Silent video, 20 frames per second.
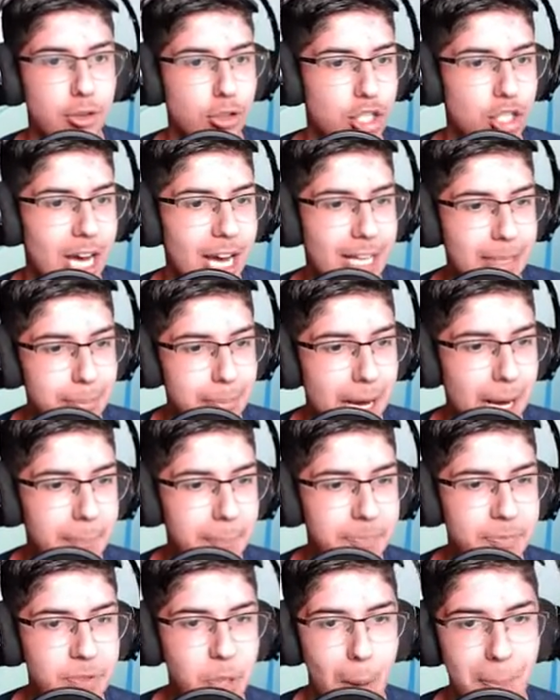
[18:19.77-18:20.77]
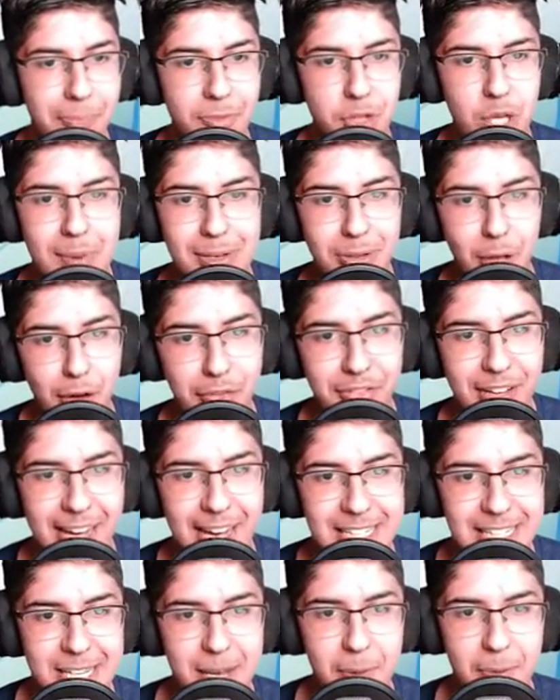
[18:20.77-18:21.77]
Schaden machen. Komm, Evil drauf da
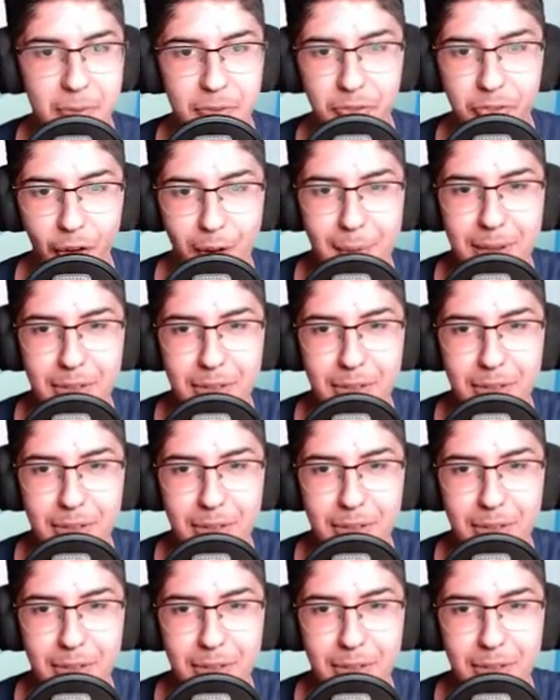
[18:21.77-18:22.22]
jetzt. Voll mit